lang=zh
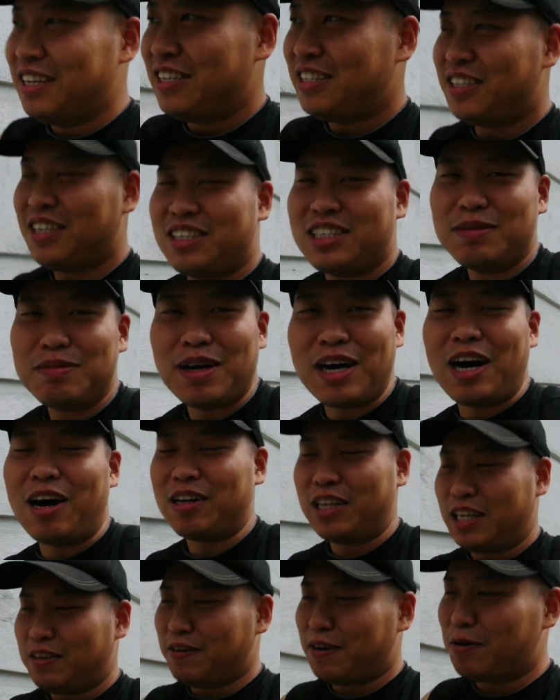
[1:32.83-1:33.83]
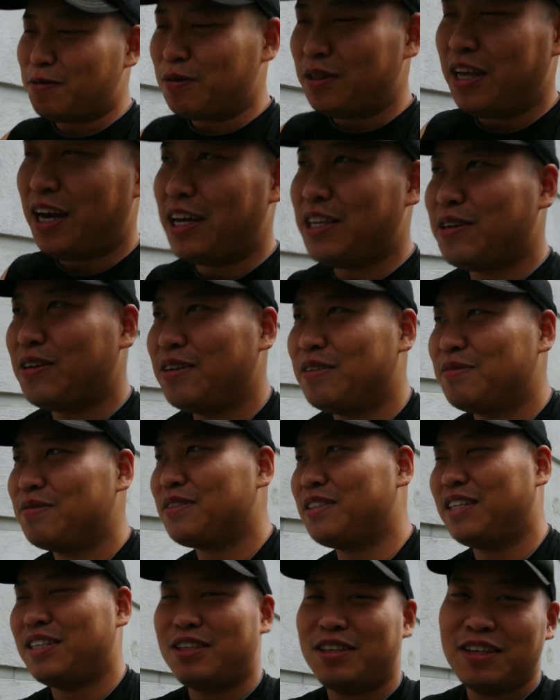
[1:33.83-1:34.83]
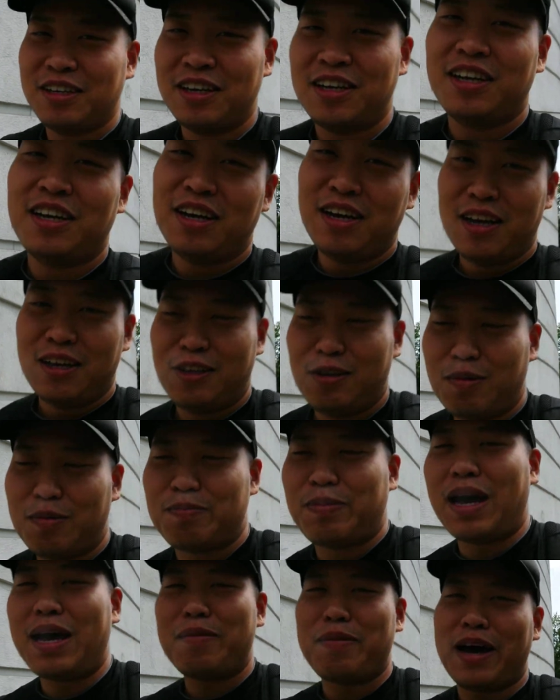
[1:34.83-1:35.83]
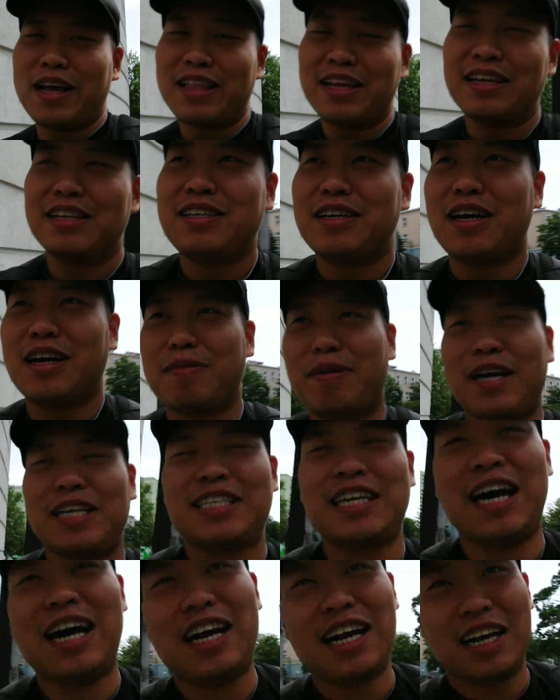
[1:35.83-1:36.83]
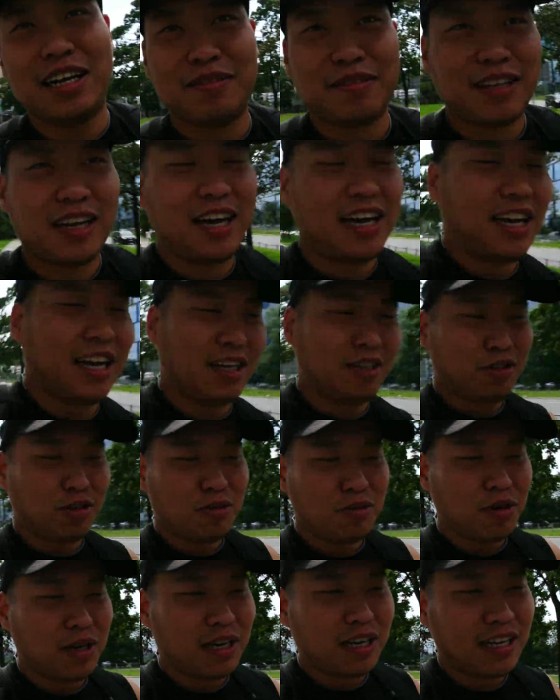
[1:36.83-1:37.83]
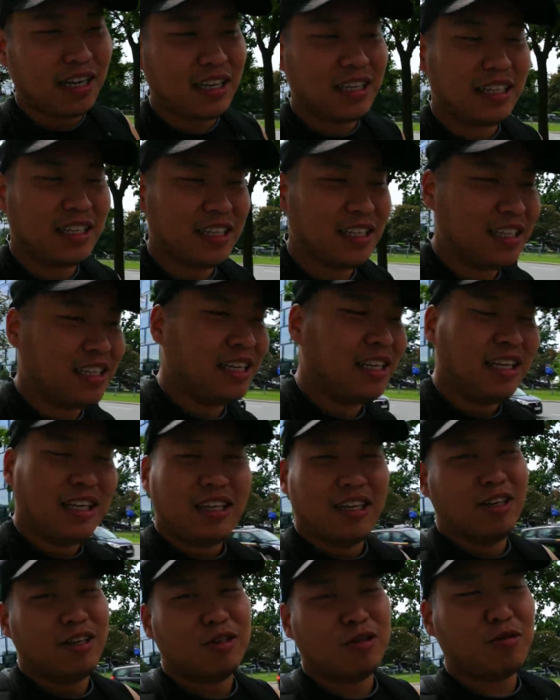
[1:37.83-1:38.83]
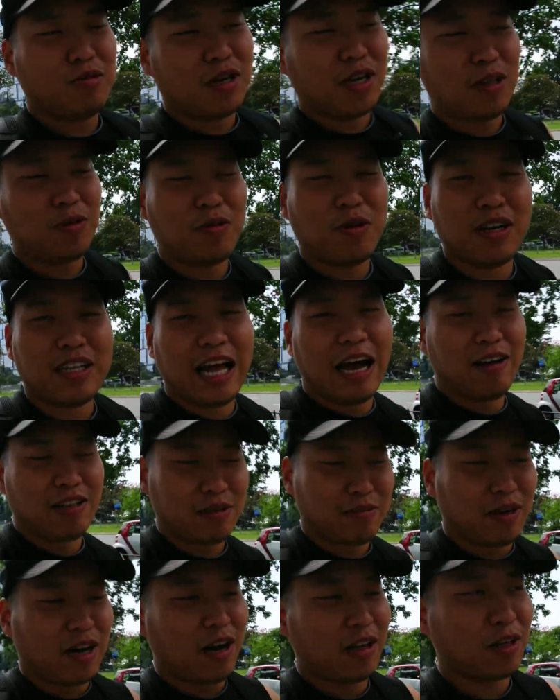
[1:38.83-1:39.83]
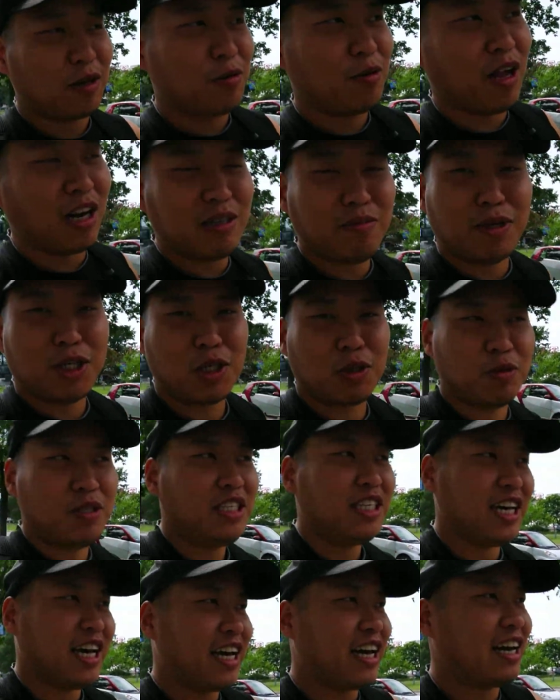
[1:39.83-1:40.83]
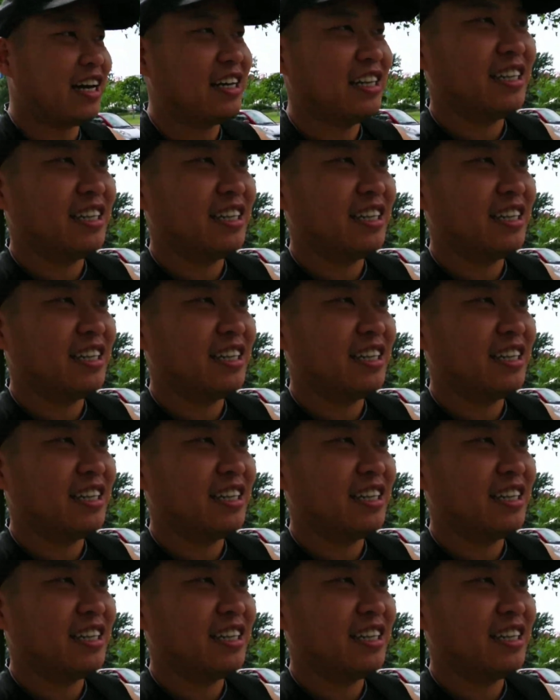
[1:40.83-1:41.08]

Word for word: 这这么好的一位姑娘就就白白的这个白瞎了。哎呀，中国人，中国的女人哪有这么好的姑娘这么纯洁呀？